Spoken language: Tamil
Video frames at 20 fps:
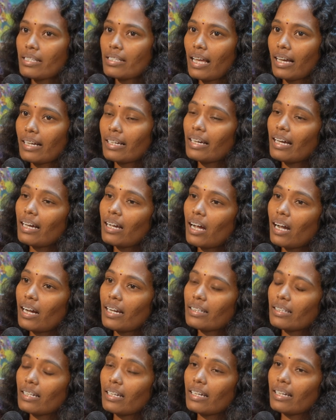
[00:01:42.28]
சங்க
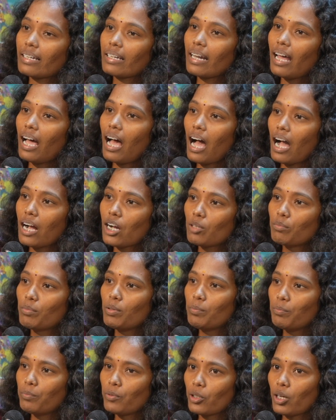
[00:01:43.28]
காலத்தில் இருக்கிற
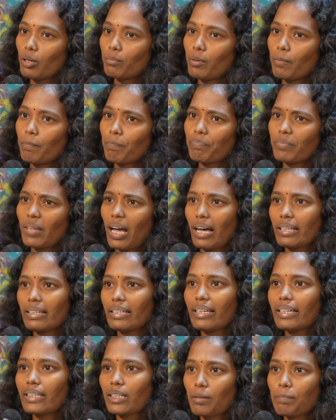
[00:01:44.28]
அகமும் புறமும்
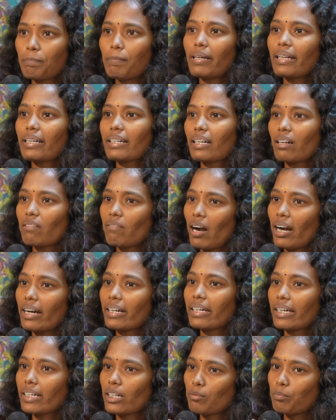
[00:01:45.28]
அது இப்போ இருக்கிற
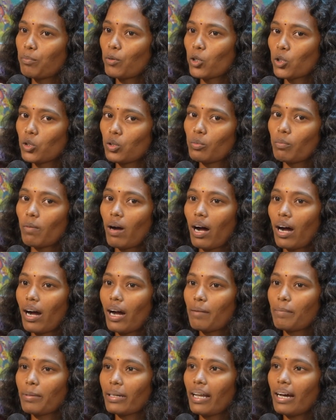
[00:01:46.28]
வாழ்க்கைக்கு பொருந்துமா
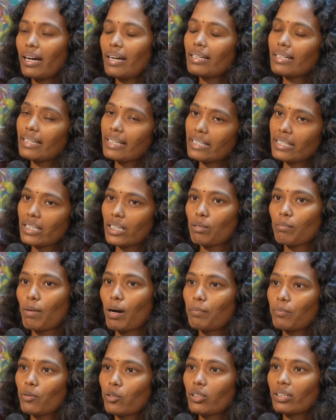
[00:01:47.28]
அப்படின்னா
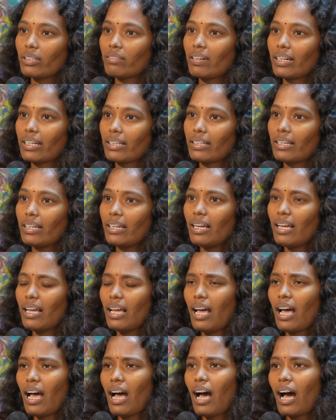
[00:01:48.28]
நிச்சயமாக பொருந்தி வருது
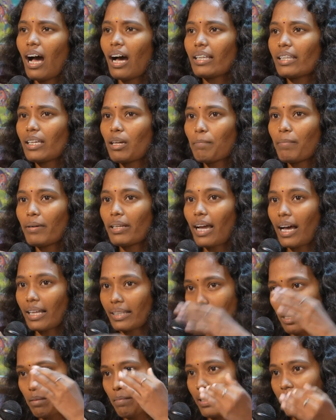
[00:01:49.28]
அது எப்படி
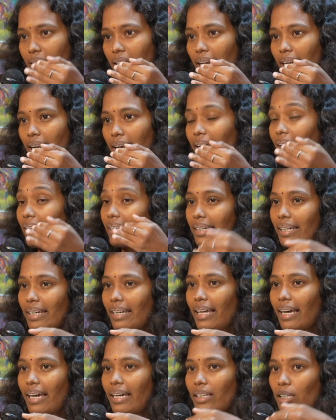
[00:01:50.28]
அதே மாதிரியானாக்கா
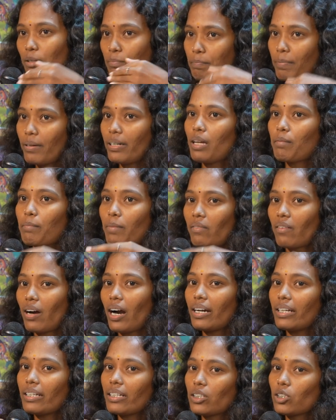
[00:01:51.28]
இல்லை இப்போ நம்ம
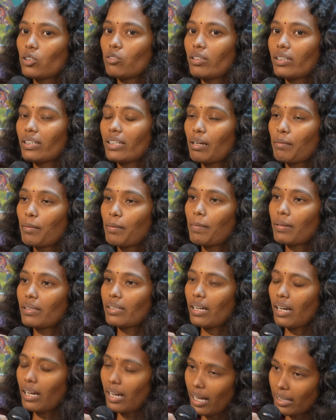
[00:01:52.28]
வாழறதும் வந்து எப்படி
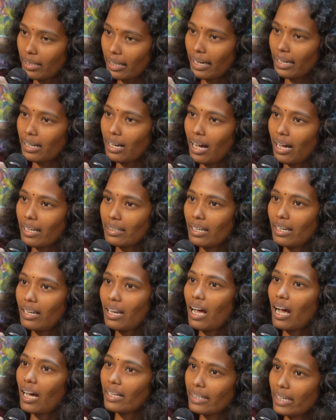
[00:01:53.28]
பார்த்தோன்னா அதே காதல்
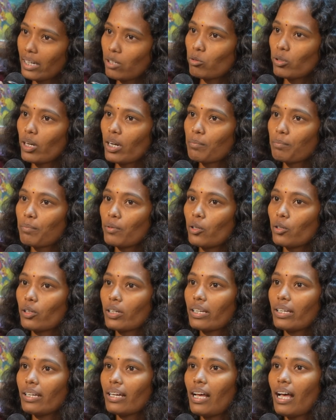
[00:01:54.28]
அதே
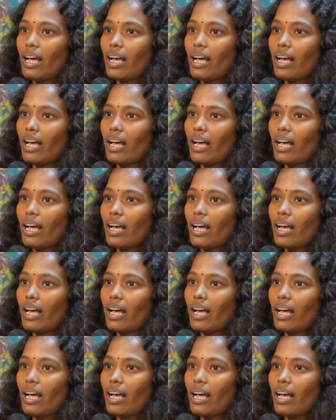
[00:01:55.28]
உடன்போக்கு